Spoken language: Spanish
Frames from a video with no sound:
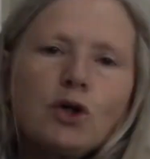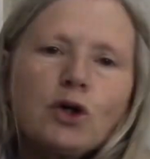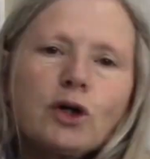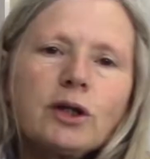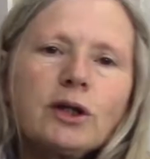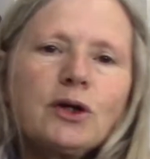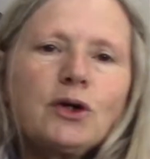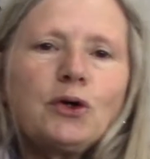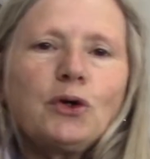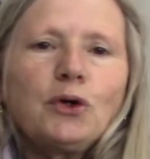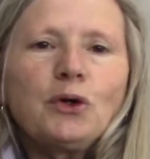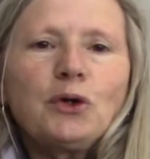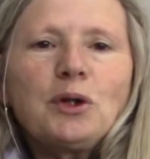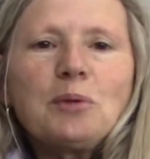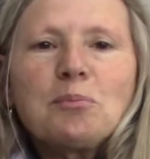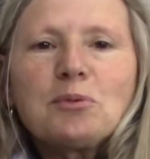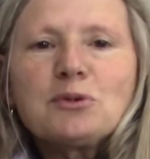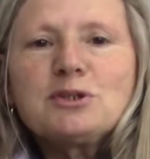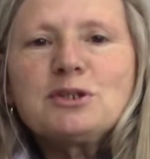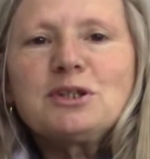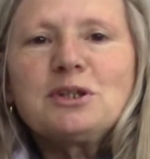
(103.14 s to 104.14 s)
que dejó
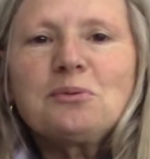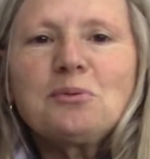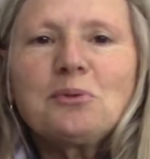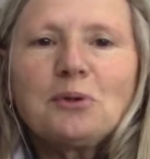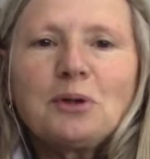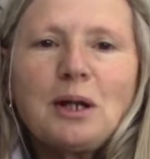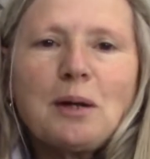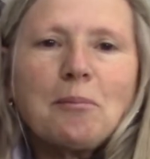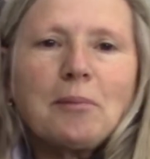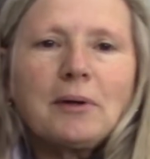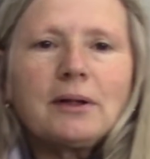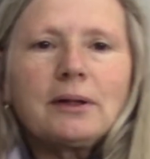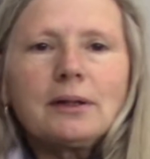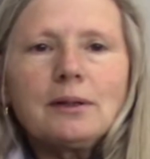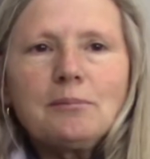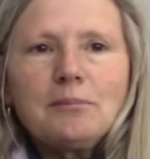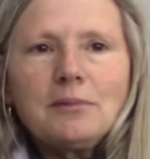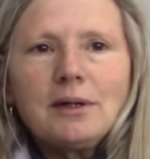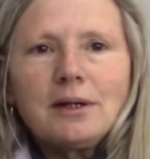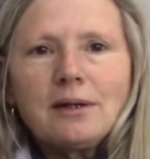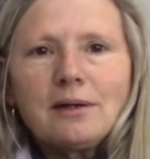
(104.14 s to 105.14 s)
de positivo la
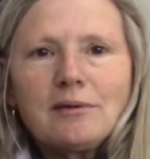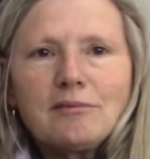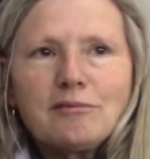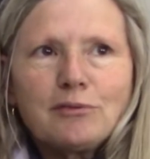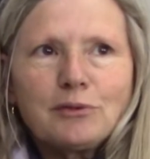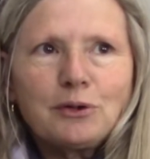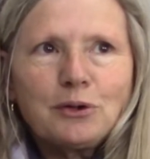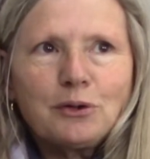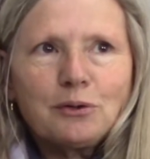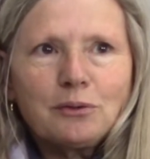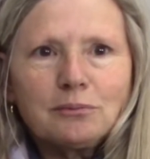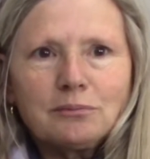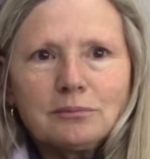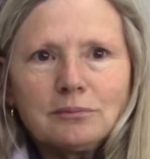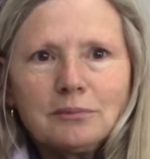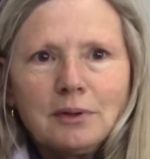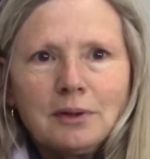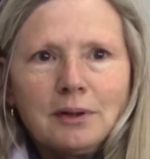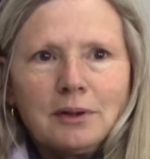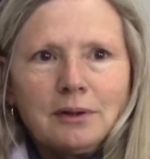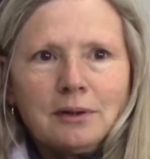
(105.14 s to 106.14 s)
pandemia fueron